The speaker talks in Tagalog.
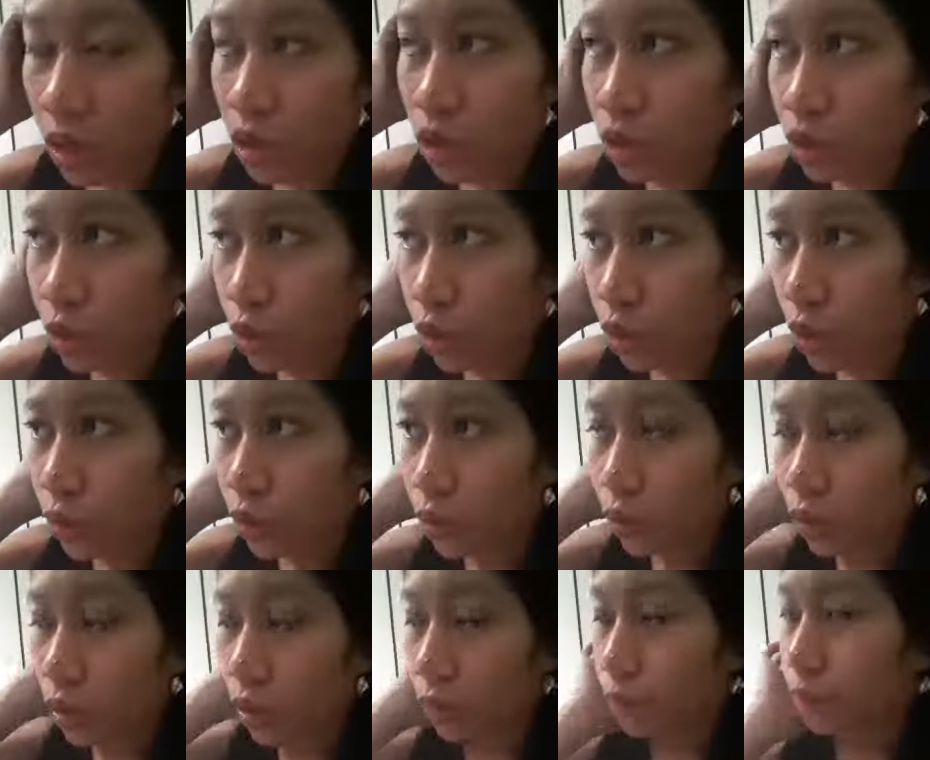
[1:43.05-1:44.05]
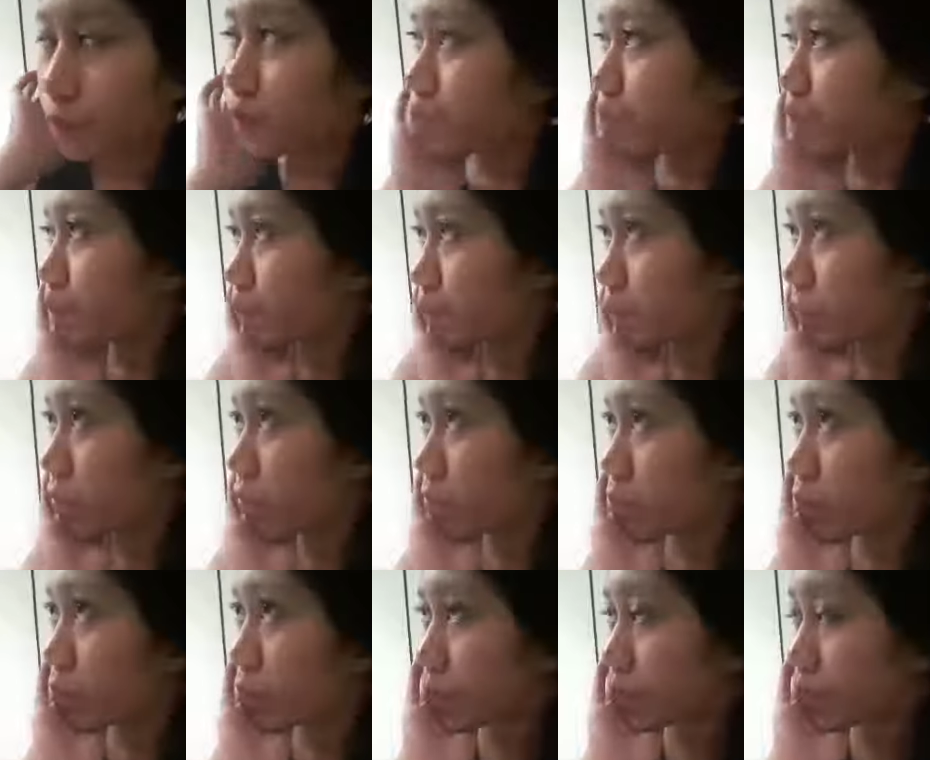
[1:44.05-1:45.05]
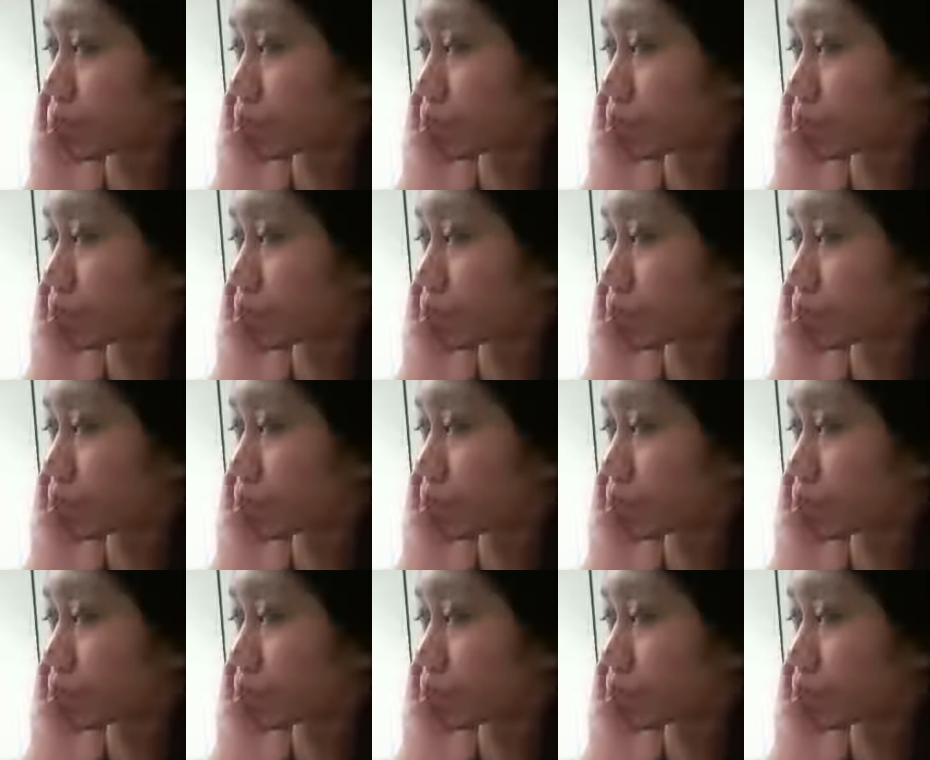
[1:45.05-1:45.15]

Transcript: So, ano, um, tayo ito,